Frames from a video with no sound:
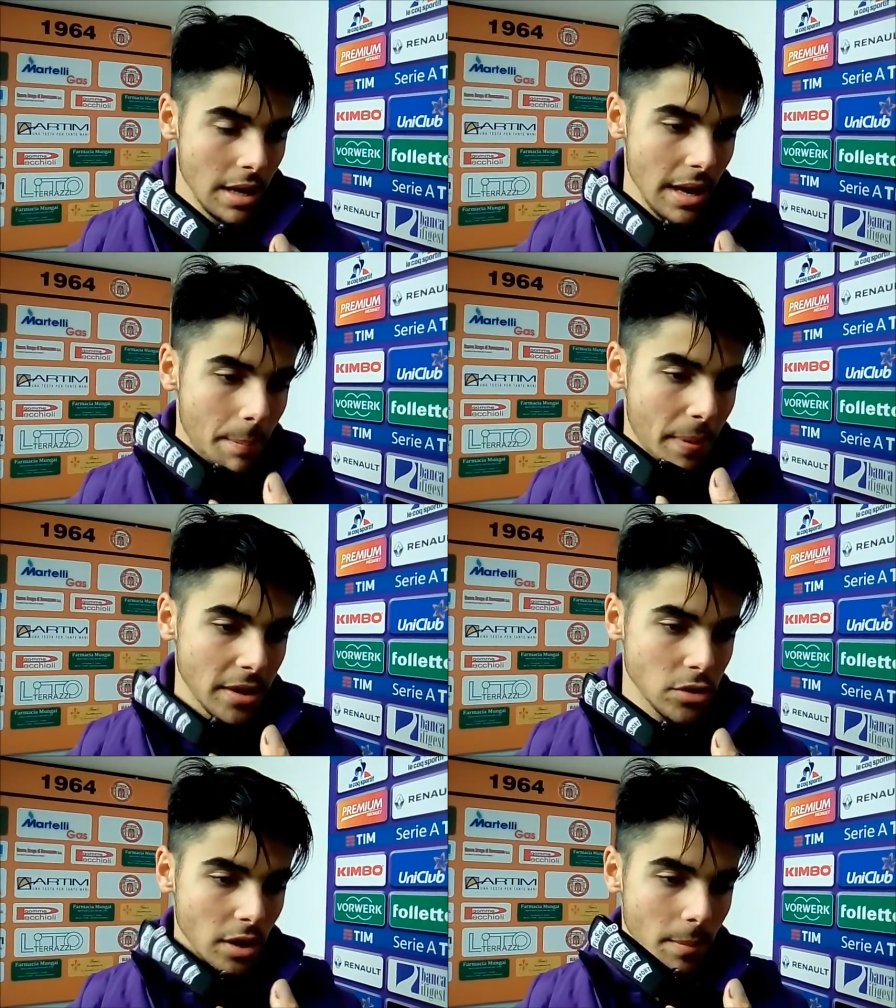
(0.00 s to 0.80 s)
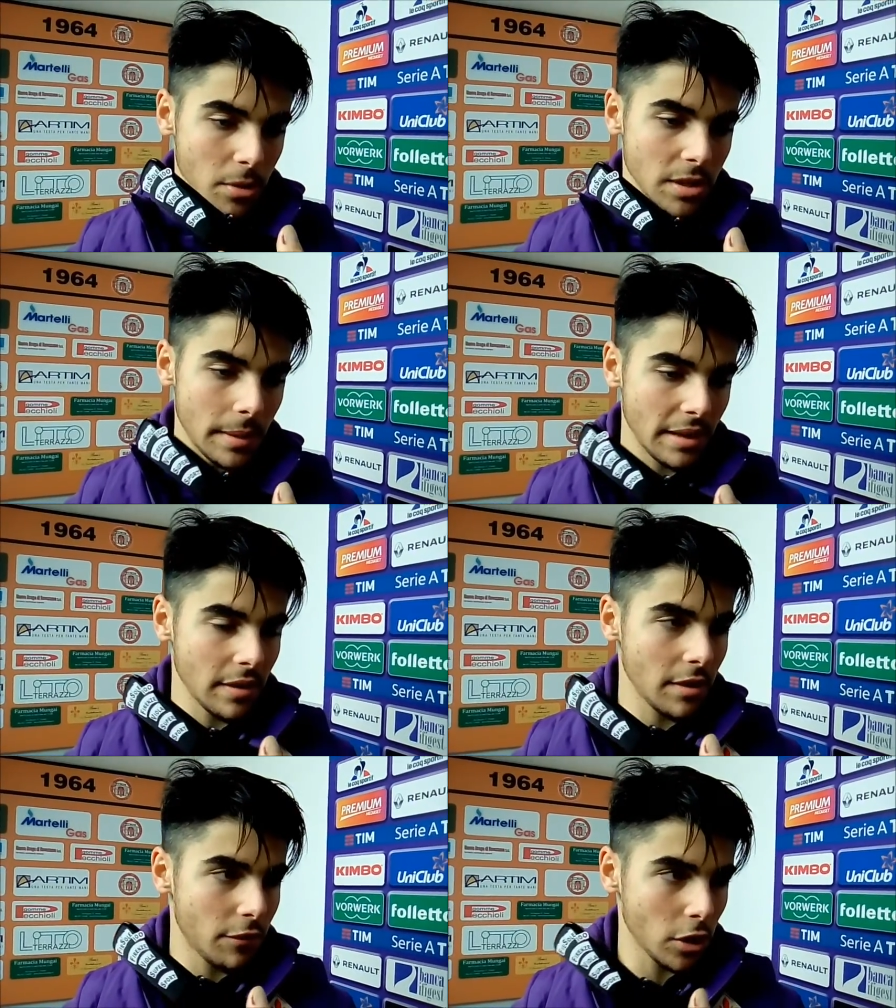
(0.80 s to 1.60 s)
e penso che possiamo
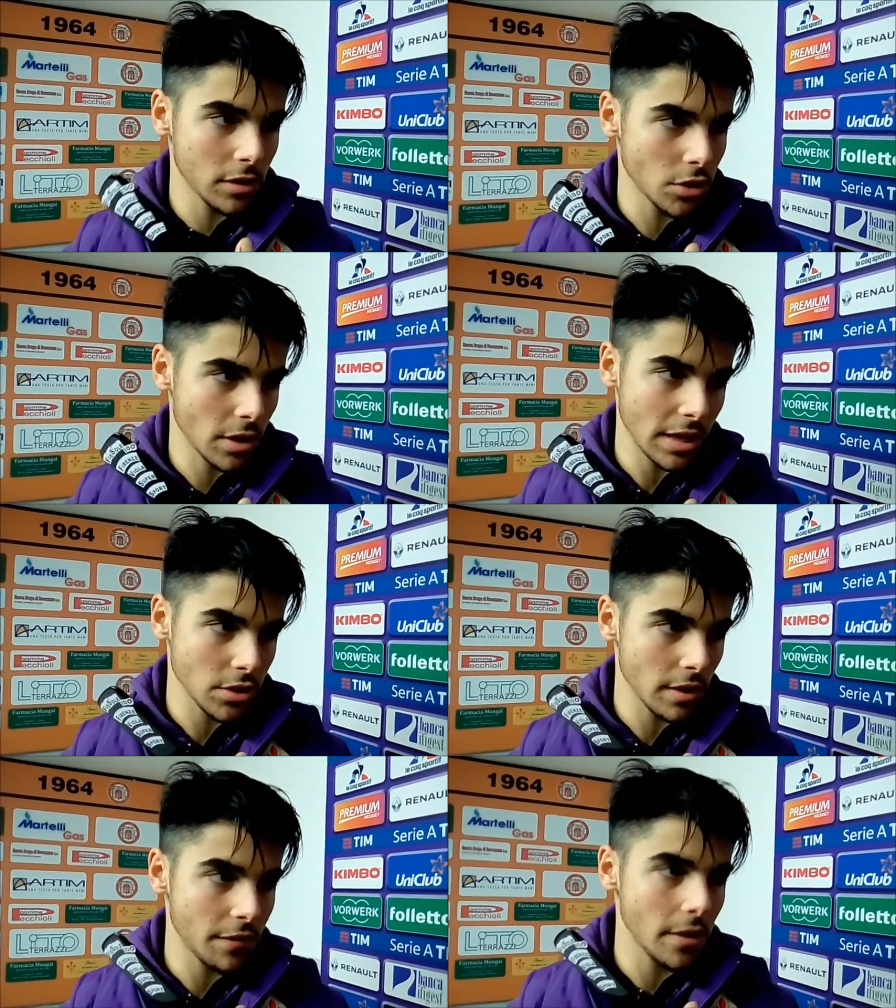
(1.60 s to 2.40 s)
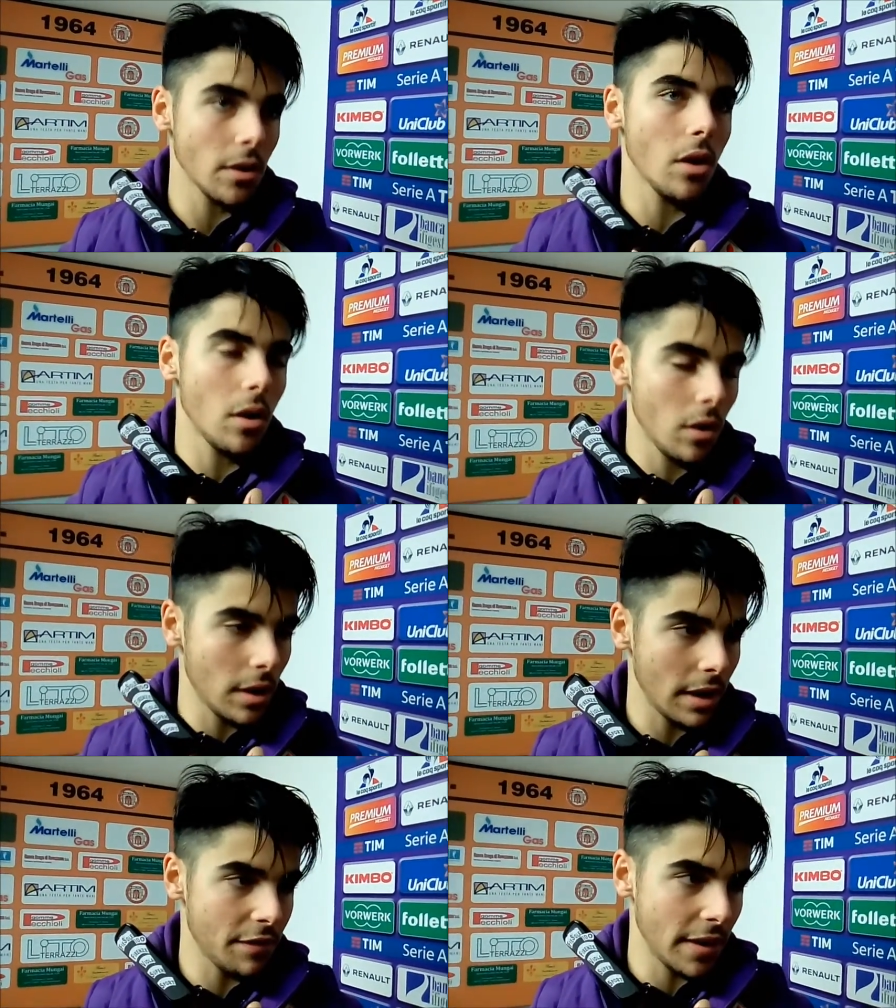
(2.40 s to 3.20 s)
arrivare in fondo a giocarcela
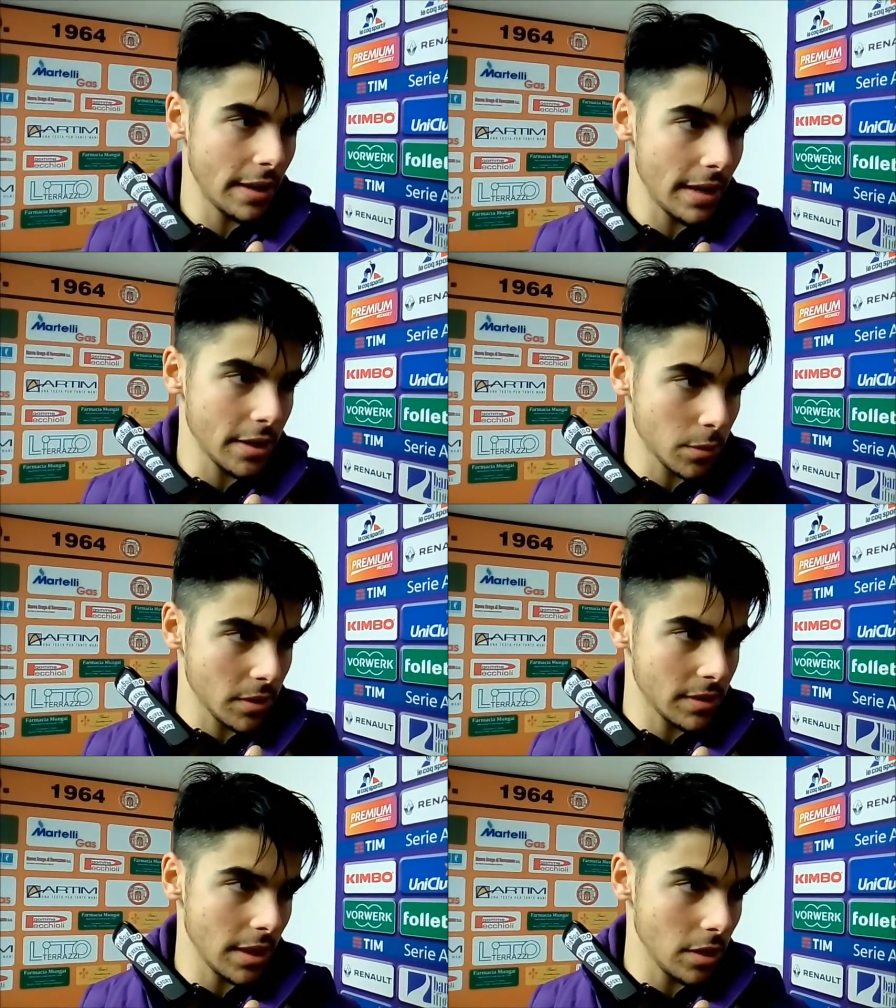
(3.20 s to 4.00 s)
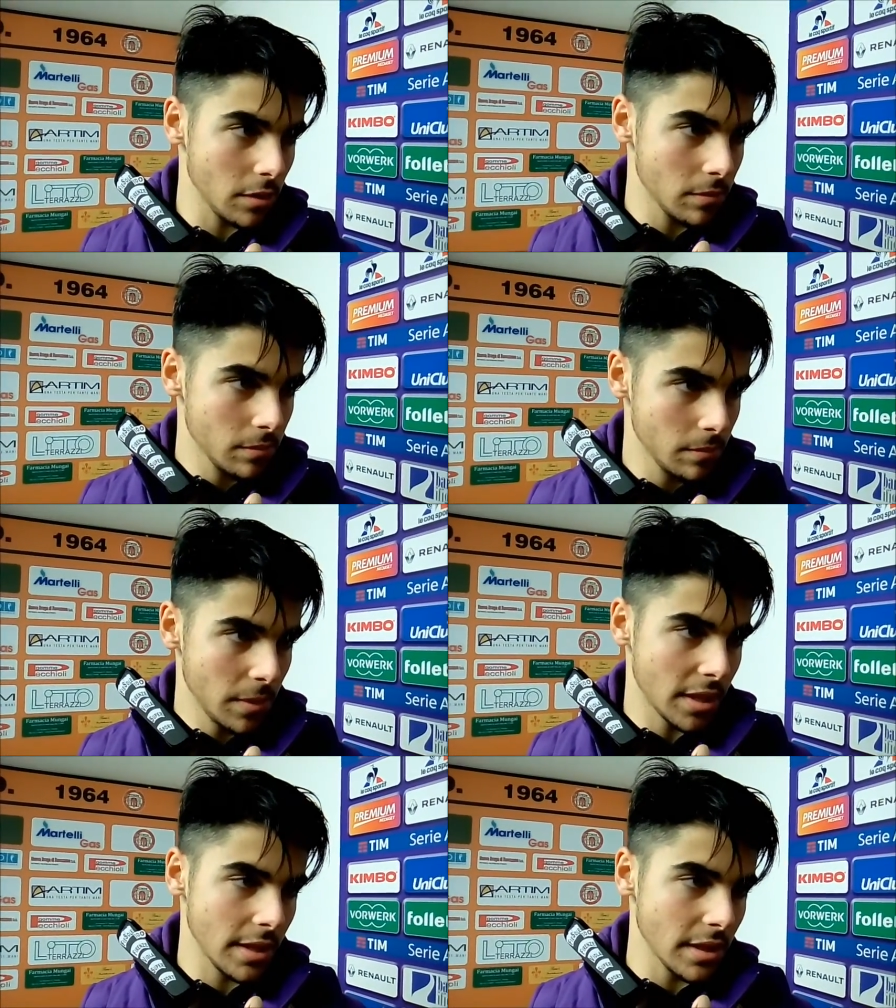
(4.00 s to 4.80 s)
fino alle Final 8 quest'anno
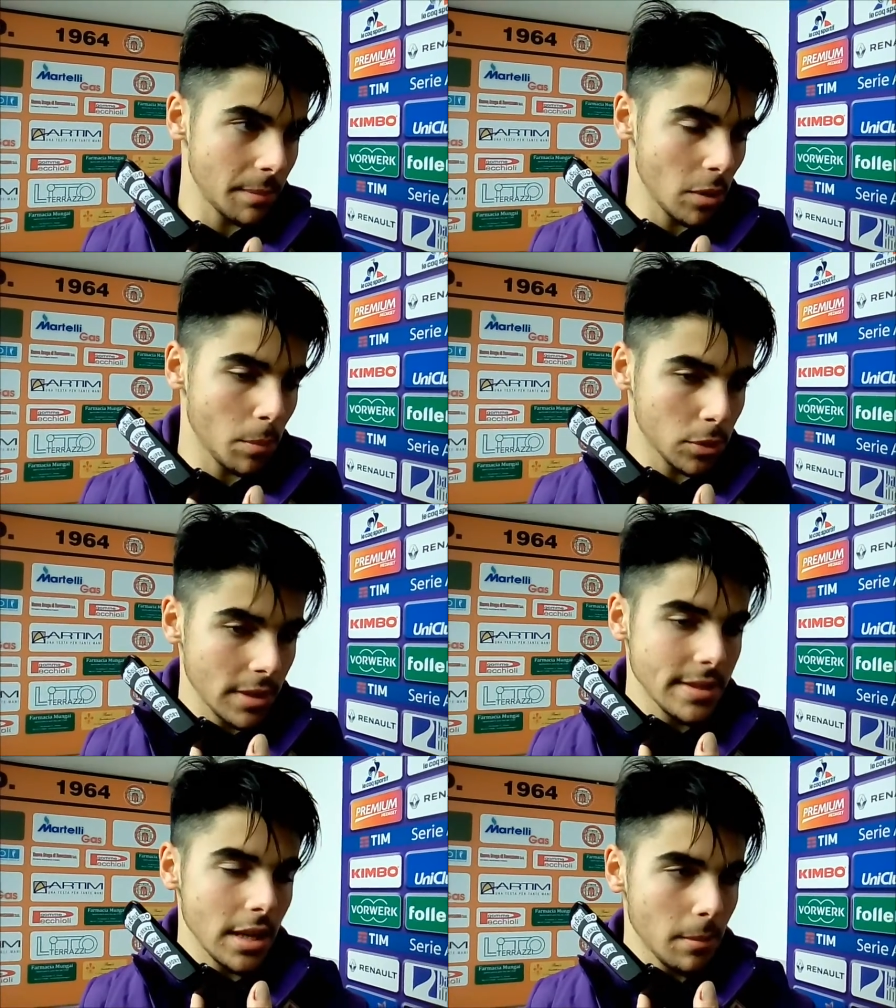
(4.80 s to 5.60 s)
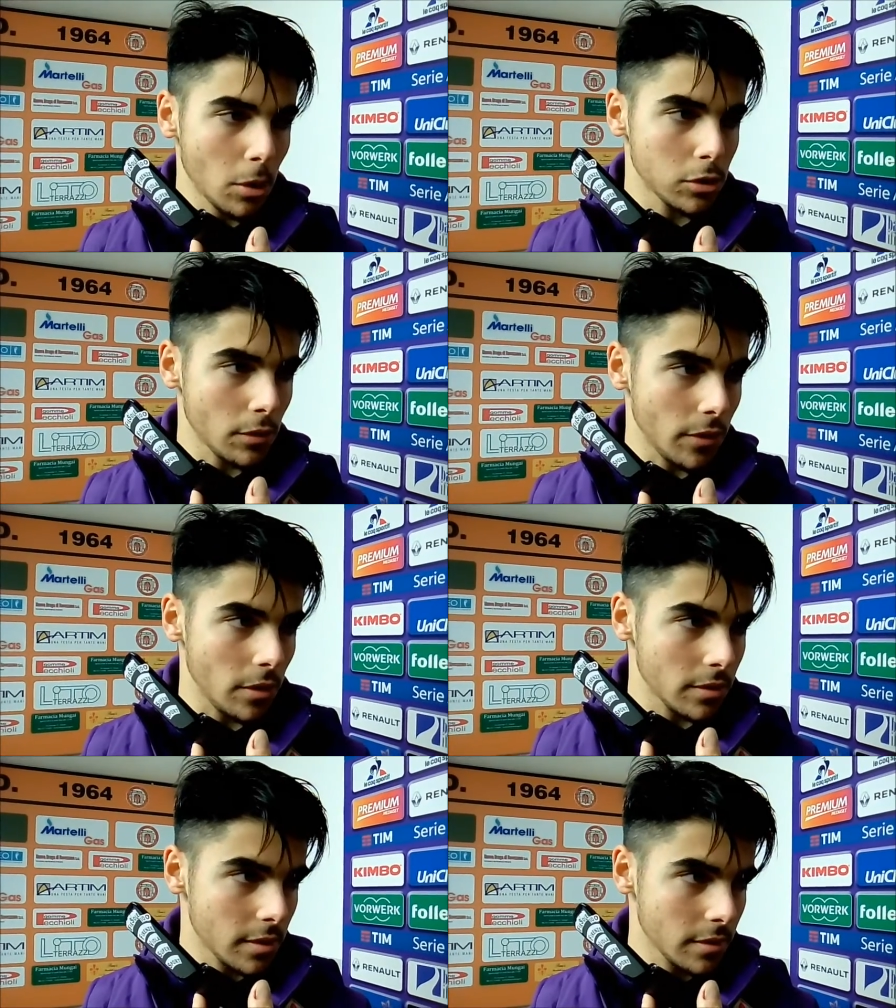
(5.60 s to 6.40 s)
perché abbiamo un potenziale molto
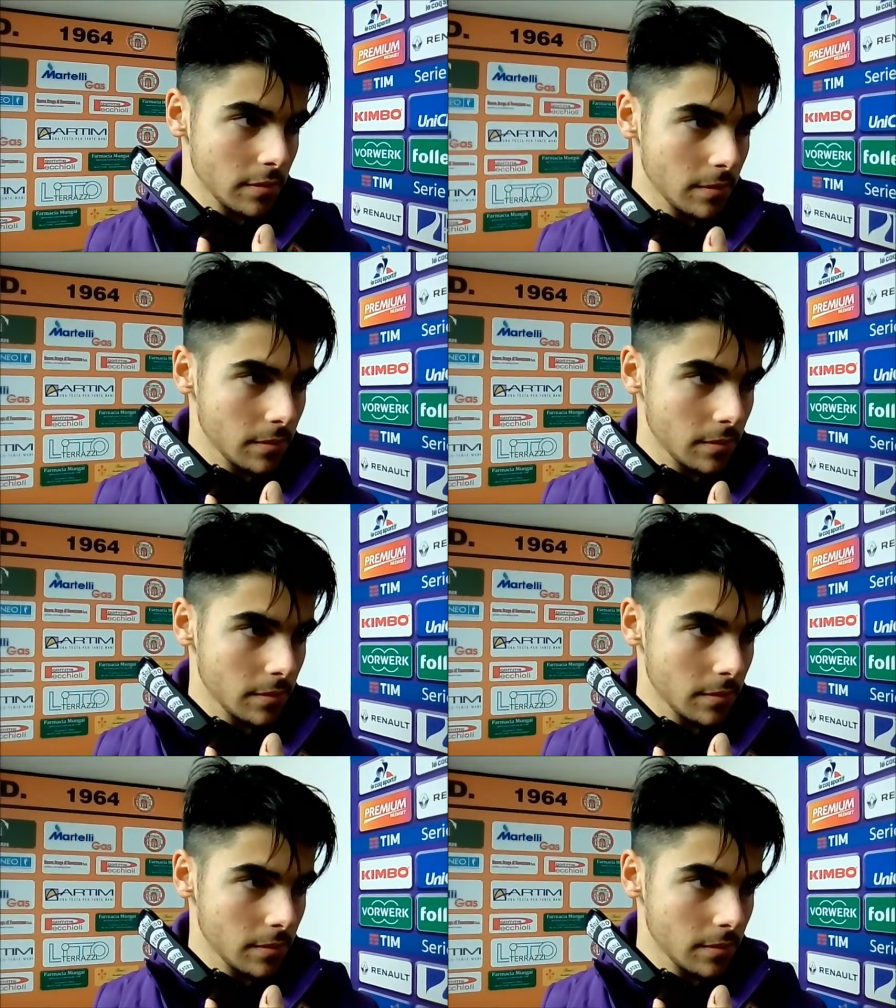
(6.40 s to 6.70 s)
forte.